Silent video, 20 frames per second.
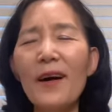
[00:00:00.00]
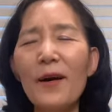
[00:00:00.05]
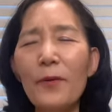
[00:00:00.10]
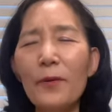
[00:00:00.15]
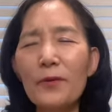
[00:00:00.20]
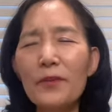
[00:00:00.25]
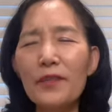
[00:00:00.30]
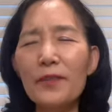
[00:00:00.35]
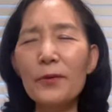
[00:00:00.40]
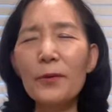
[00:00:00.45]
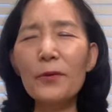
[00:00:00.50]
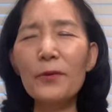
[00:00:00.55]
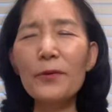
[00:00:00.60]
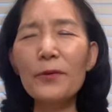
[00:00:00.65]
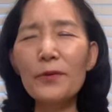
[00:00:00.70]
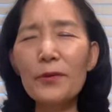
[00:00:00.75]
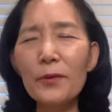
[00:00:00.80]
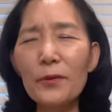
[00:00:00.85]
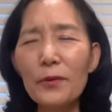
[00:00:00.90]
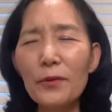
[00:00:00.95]
오늘
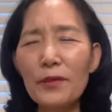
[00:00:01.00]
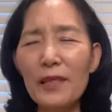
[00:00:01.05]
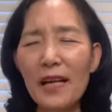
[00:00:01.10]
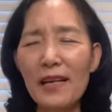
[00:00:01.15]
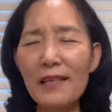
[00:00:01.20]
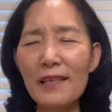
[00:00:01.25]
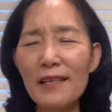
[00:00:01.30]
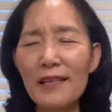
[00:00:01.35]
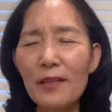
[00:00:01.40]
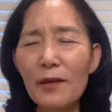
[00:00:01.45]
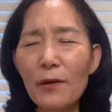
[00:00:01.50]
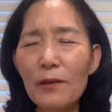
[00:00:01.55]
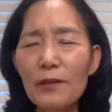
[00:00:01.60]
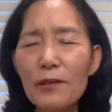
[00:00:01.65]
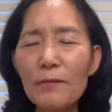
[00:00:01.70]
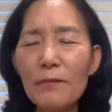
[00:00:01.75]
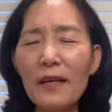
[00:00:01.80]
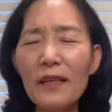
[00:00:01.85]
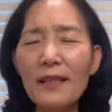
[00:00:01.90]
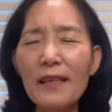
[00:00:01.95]
토론토도 날씨가
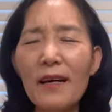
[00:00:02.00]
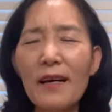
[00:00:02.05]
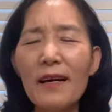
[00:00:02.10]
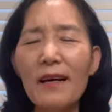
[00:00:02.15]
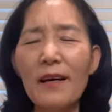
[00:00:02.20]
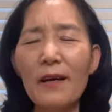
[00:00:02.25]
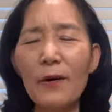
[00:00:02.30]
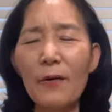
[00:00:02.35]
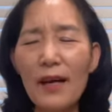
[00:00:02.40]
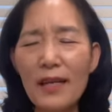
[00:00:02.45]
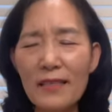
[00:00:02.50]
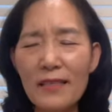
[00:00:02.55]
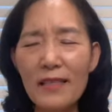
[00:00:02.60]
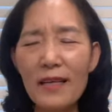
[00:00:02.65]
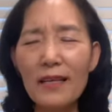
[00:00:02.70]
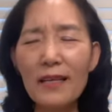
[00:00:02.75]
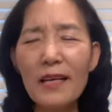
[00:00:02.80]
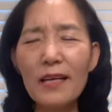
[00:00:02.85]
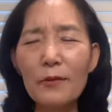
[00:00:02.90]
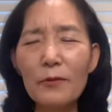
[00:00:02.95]
얼마나
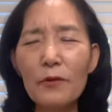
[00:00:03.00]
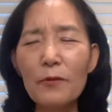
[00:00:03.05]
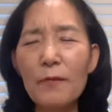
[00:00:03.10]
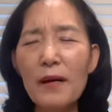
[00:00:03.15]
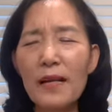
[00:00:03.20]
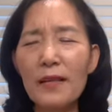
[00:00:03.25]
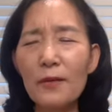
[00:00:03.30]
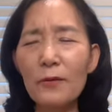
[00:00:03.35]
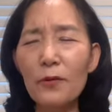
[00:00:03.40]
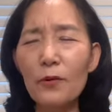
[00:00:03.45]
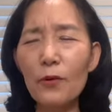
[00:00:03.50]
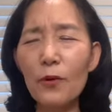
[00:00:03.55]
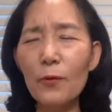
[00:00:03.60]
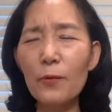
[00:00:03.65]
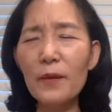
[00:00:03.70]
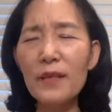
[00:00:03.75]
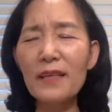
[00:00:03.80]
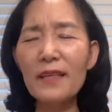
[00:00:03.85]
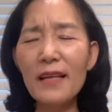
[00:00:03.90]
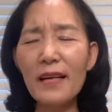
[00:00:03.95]
화창하고 맑고
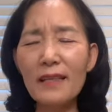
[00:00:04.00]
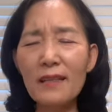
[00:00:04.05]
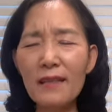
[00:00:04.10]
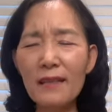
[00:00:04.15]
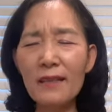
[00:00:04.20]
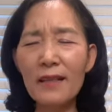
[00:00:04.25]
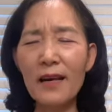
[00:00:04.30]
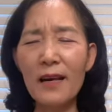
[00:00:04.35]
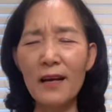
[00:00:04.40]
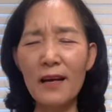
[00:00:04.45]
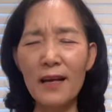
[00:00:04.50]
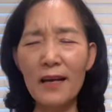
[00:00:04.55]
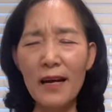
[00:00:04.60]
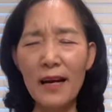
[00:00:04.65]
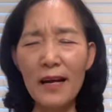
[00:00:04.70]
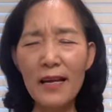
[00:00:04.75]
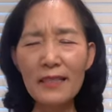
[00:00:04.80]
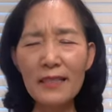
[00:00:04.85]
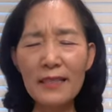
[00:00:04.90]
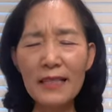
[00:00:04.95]
빛나는
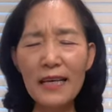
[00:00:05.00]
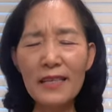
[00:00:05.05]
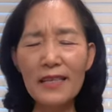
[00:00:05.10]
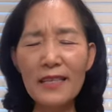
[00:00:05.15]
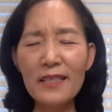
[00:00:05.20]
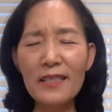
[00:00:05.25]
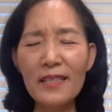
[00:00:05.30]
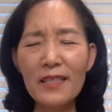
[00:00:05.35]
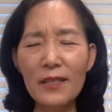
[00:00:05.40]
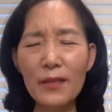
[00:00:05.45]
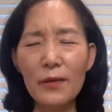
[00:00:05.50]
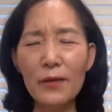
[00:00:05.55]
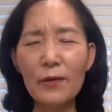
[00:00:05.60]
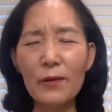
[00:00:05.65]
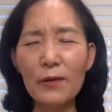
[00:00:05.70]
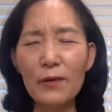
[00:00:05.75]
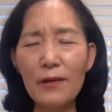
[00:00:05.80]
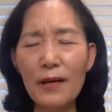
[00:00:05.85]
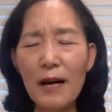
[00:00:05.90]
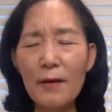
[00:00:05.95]

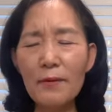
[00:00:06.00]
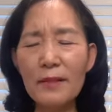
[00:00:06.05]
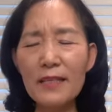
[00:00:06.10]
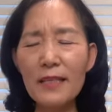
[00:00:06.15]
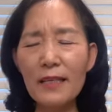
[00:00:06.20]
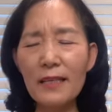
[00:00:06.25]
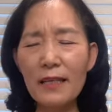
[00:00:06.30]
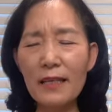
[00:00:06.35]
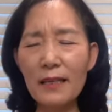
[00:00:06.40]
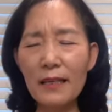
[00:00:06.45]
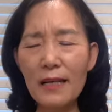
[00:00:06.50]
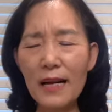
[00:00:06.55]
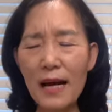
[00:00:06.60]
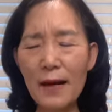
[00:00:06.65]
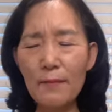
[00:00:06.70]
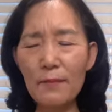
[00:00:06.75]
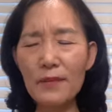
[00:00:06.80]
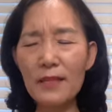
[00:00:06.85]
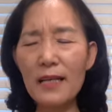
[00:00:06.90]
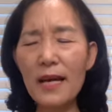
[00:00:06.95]
햇살인지요. 아버지 하나님
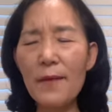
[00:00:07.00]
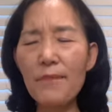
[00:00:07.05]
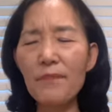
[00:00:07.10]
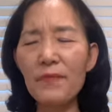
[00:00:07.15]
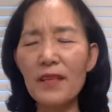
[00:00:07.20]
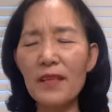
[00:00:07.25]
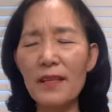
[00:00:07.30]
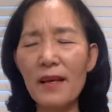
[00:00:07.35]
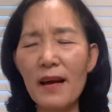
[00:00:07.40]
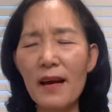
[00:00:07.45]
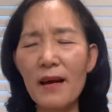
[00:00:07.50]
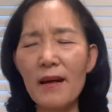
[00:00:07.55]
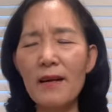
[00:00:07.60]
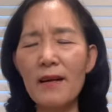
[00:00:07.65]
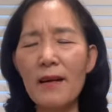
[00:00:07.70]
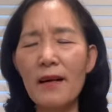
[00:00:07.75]
감사합니다.